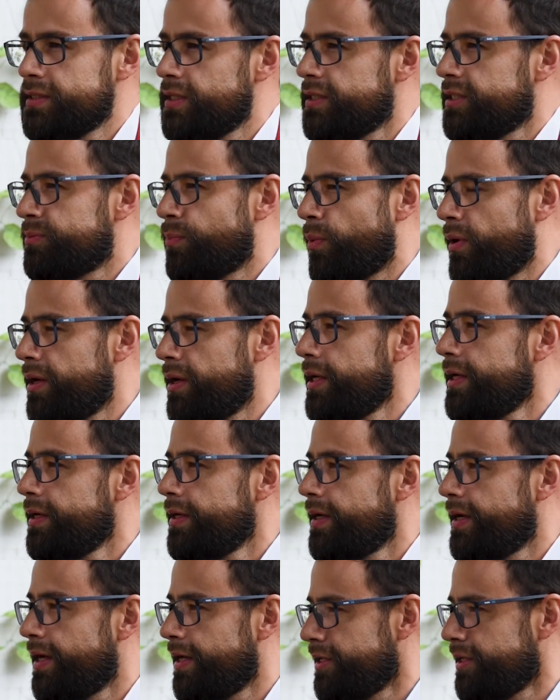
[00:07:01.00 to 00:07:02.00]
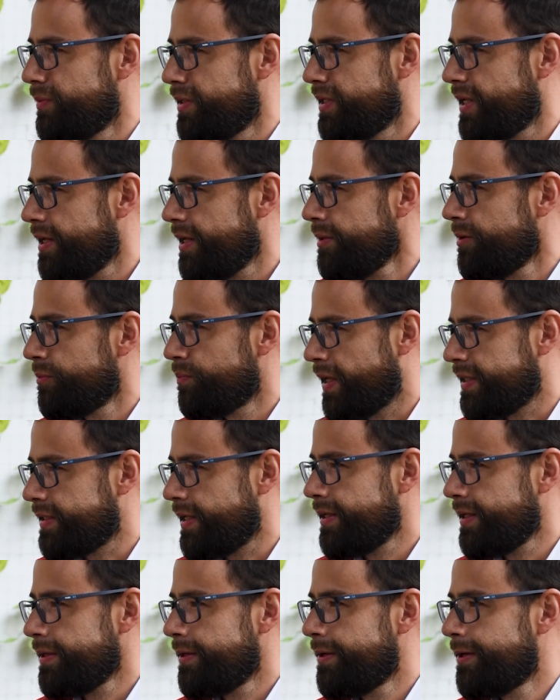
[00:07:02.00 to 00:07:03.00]
se les puede eliminar,
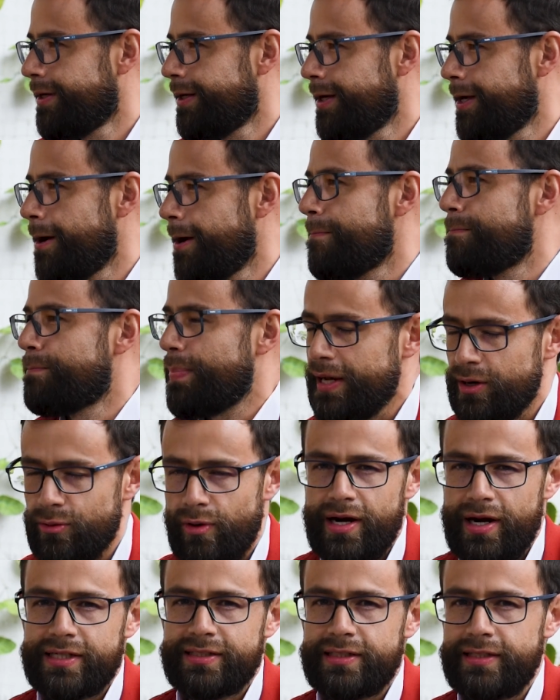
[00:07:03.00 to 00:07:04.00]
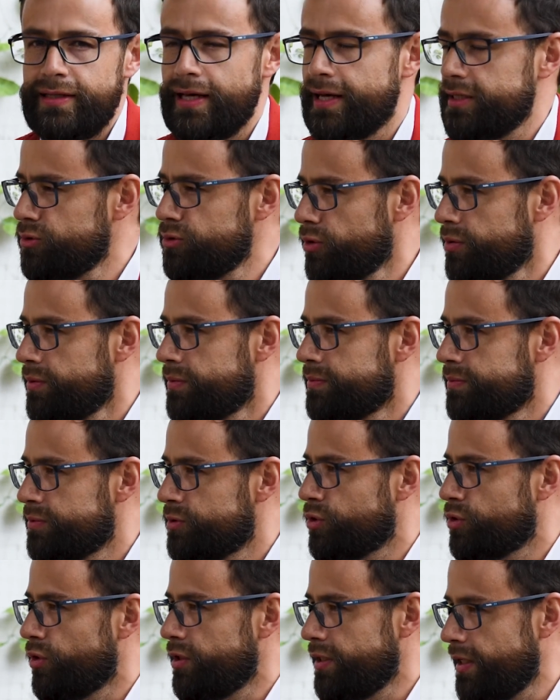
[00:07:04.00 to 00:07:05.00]
matar, pero a las ideas no,
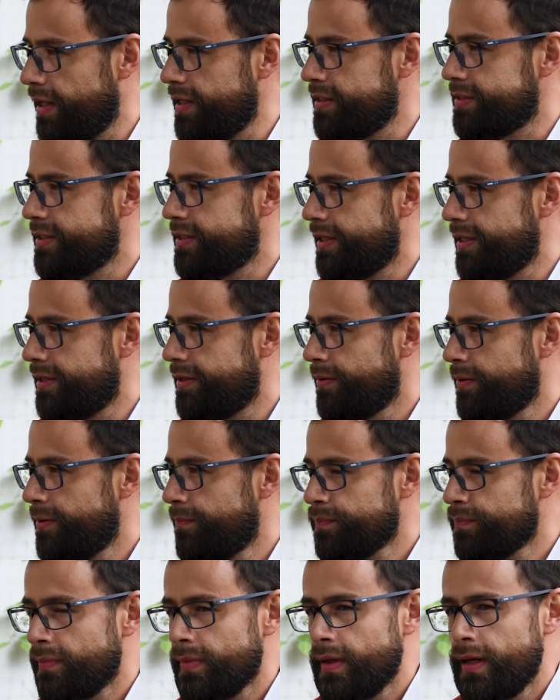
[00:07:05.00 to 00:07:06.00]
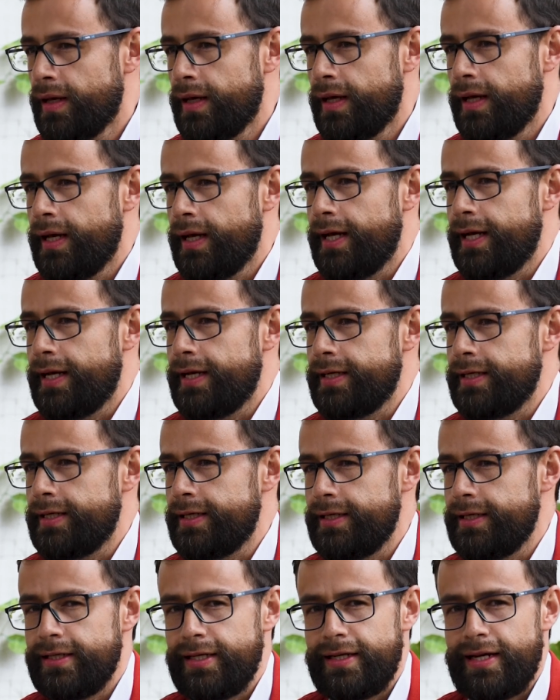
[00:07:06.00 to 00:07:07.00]
solía decir él.
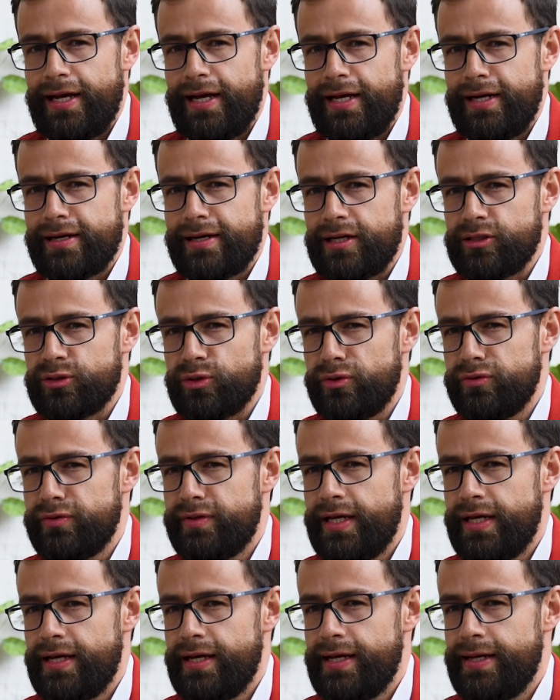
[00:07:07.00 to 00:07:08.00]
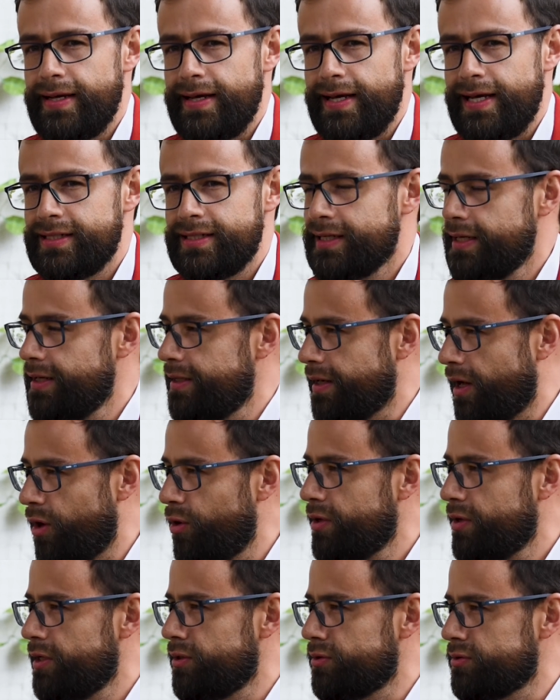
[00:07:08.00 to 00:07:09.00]
Y en razón de ese
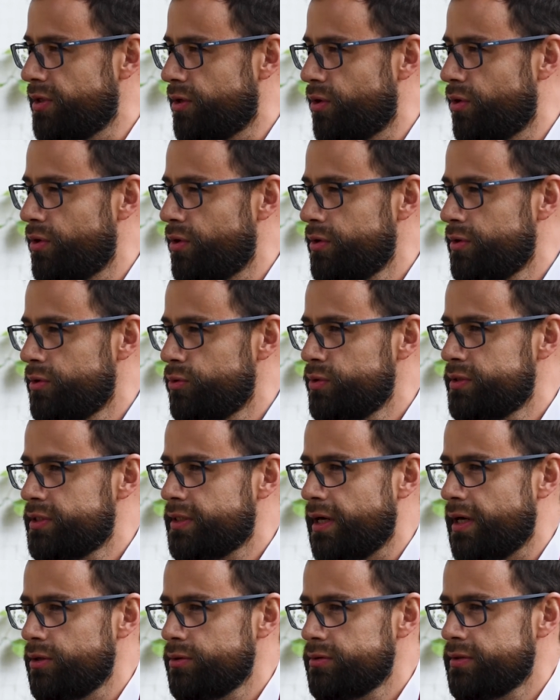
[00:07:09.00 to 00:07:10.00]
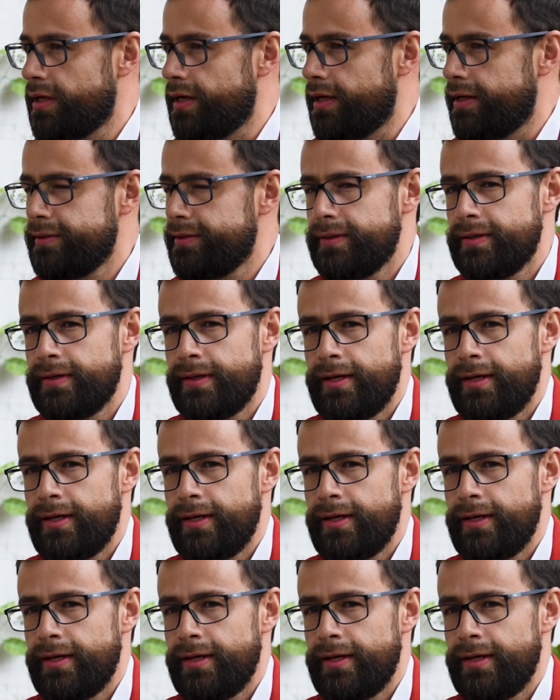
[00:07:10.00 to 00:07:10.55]
legado que nos dejó Luis Carlos Galán,